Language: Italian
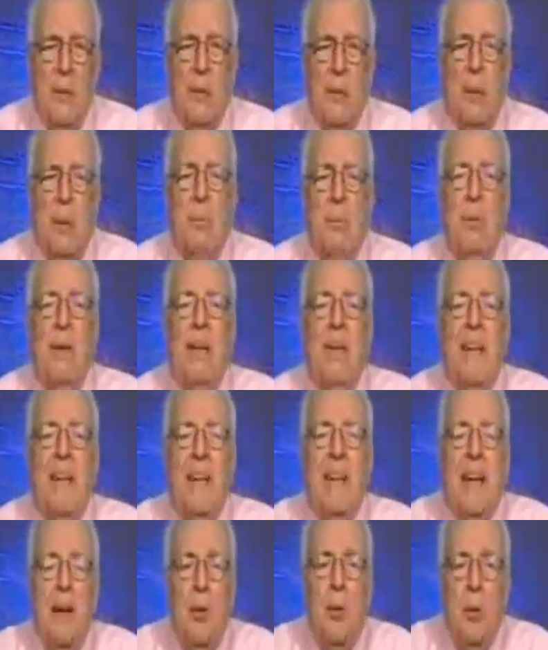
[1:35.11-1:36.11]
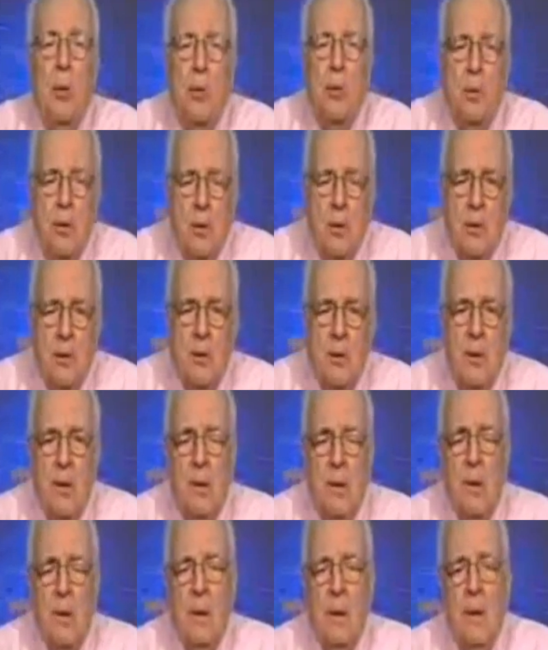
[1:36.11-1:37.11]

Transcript: di una politica contro.